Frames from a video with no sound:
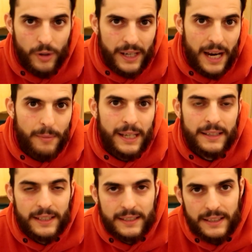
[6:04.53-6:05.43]
pues
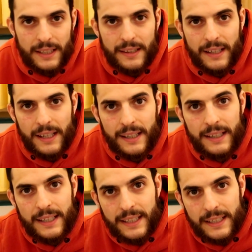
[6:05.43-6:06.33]
rabia, tristeza
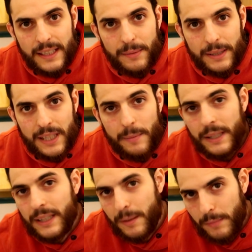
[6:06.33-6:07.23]
y
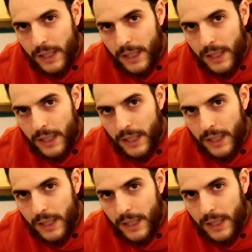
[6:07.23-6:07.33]
básicamente